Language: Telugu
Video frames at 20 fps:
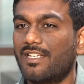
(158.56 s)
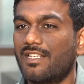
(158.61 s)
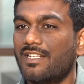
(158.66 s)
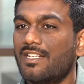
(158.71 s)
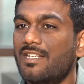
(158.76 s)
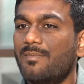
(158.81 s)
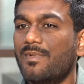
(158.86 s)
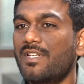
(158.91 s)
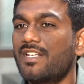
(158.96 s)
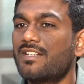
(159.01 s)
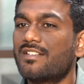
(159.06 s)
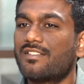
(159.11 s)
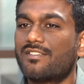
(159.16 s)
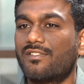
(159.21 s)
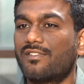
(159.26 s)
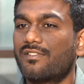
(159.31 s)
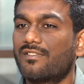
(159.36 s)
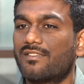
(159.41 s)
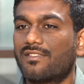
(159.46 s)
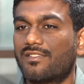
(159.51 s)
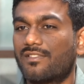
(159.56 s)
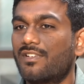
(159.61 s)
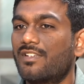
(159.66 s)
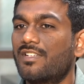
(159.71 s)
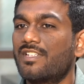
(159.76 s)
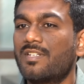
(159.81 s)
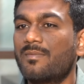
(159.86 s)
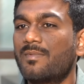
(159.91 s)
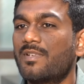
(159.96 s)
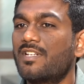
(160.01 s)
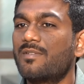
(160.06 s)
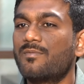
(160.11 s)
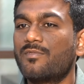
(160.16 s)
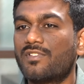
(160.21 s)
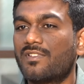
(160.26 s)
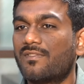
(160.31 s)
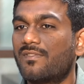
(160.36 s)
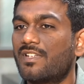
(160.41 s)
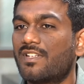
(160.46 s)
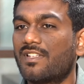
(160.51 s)
ఇండిపెండెంట్ స్టాక్స్ ఇండిపెండెంట్
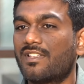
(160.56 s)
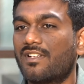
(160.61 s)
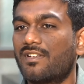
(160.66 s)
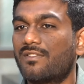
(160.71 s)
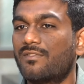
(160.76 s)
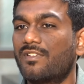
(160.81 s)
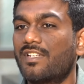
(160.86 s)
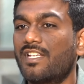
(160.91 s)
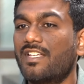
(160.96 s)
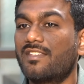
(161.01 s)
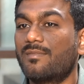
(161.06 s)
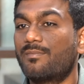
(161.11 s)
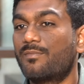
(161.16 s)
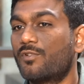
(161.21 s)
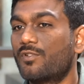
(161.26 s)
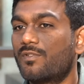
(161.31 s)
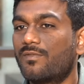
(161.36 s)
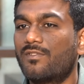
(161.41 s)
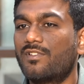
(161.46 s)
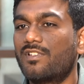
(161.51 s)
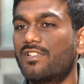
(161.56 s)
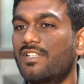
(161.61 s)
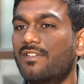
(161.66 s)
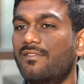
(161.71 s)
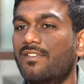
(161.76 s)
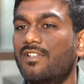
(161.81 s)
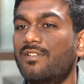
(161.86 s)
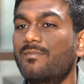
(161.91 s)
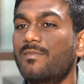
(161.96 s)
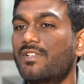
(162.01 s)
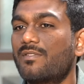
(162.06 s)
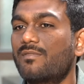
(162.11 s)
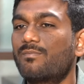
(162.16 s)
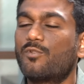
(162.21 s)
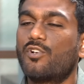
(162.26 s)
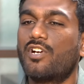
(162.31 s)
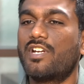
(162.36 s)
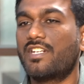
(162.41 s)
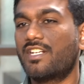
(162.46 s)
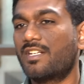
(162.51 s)
మ్యూచువల్ ఫండ్ కాకుండా అదే పోర్ట్ఫోలియో లెవెల్లో మీకు
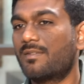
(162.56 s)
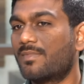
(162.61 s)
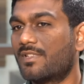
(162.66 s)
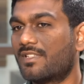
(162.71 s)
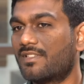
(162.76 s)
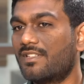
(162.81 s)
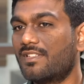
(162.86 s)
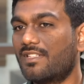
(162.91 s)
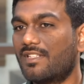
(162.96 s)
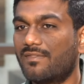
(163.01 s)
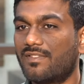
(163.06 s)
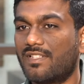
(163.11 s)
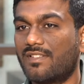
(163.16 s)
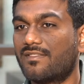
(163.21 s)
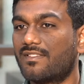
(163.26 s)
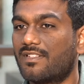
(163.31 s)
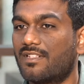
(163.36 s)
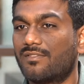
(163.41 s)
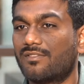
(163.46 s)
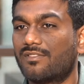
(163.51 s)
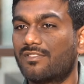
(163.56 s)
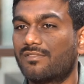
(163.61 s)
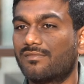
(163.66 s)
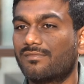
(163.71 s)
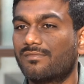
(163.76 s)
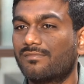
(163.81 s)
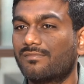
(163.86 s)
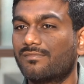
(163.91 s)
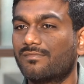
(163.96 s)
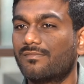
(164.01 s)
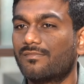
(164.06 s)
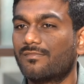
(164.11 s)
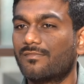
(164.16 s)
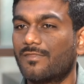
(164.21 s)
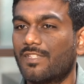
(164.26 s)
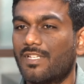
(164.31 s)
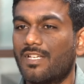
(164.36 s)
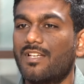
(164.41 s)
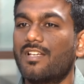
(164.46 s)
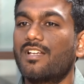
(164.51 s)
పాయింట్ ఎయిట్ పర్సెంట్ డిఫరెన్స్ రావచ్చు
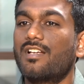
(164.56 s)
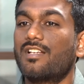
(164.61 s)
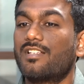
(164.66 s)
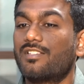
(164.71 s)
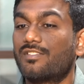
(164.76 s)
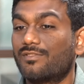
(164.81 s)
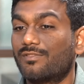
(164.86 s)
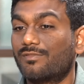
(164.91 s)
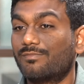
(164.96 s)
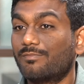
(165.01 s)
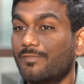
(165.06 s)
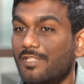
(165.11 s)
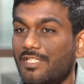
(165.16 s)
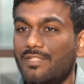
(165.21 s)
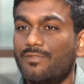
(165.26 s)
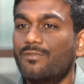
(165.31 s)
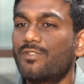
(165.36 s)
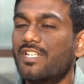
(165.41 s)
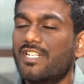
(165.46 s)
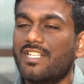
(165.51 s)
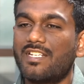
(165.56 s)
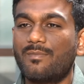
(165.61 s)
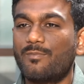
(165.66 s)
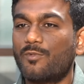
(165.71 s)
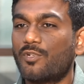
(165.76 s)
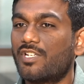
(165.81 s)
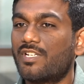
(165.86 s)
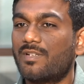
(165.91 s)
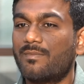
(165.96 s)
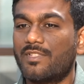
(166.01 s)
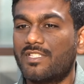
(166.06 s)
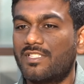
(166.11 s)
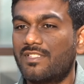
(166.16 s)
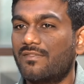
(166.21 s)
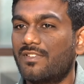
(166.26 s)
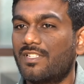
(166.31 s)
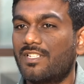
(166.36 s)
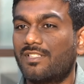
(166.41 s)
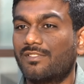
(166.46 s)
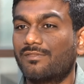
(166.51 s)
సో ఇది కూడా నేను మొన్న మధ్య
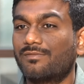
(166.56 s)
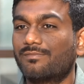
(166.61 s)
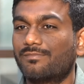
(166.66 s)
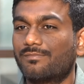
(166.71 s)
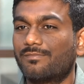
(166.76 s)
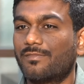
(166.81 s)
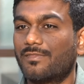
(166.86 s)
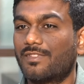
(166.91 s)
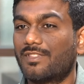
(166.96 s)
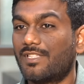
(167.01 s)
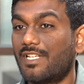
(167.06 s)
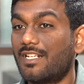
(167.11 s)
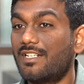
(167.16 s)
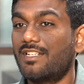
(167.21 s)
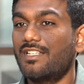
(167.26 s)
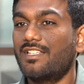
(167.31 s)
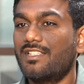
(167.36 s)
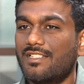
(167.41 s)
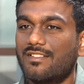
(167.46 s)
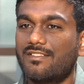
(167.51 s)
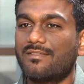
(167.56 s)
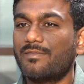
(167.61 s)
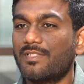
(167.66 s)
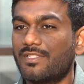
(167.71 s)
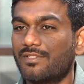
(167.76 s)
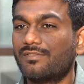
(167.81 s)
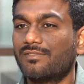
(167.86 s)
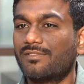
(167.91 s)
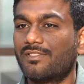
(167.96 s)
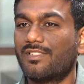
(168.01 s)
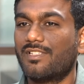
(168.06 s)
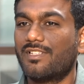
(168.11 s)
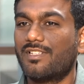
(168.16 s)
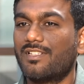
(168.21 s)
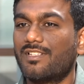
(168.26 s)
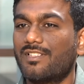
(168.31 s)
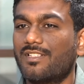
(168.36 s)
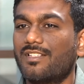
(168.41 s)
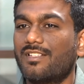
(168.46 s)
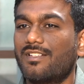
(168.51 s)
విన్నాను థర్టీ ఇయర్స్ మీరు
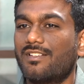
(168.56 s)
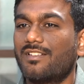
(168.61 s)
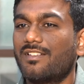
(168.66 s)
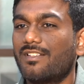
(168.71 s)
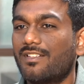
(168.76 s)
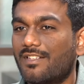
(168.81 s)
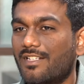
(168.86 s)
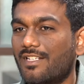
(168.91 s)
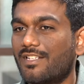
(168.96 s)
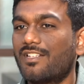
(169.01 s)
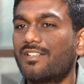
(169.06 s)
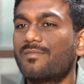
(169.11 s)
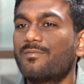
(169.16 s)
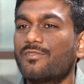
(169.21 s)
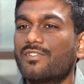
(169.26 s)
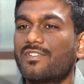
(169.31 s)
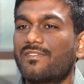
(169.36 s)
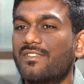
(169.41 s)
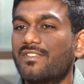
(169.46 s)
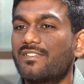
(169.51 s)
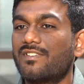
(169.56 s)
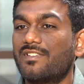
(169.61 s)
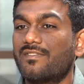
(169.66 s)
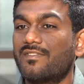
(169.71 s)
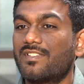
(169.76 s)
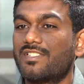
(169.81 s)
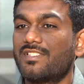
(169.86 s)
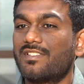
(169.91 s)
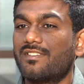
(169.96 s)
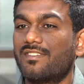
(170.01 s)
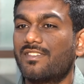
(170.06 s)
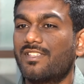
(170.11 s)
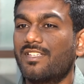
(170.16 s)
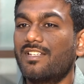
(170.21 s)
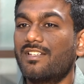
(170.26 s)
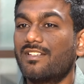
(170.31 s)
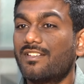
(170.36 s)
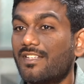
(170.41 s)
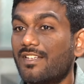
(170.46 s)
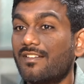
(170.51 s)
రెగ్యులర్ మ్యూచువల్ ఫండ్స్లో ఇన్వెస్ట్ చేస్తే
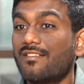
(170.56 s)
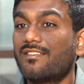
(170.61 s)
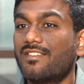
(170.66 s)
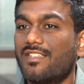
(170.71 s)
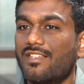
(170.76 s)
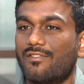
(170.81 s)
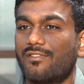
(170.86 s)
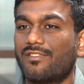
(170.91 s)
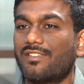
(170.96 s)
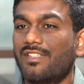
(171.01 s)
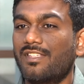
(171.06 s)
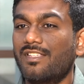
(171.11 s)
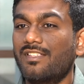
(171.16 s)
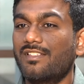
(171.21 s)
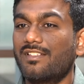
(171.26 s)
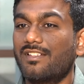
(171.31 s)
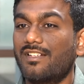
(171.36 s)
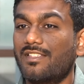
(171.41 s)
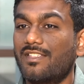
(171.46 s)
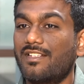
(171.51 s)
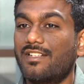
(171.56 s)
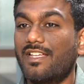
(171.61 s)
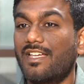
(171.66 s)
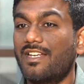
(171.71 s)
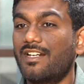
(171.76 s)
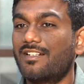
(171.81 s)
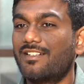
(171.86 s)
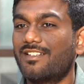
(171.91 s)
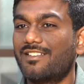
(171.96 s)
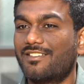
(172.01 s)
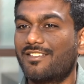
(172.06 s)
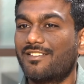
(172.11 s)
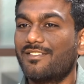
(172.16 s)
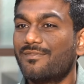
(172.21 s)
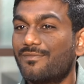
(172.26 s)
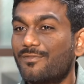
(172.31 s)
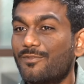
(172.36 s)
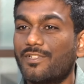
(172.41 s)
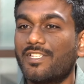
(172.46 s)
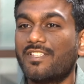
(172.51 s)
టెన్ సిఆర్ వస్తుంది అదే డైరెక్ట్ అయితే
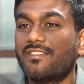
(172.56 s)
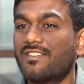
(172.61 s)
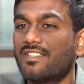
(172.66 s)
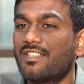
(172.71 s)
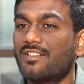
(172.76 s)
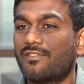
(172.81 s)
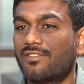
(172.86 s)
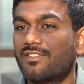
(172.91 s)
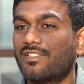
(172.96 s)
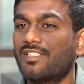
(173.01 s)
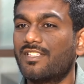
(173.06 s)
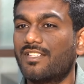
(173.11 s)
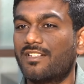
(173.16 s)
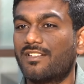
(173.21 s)
ఫోర్టీన్ సిఆర్ వస్తుంది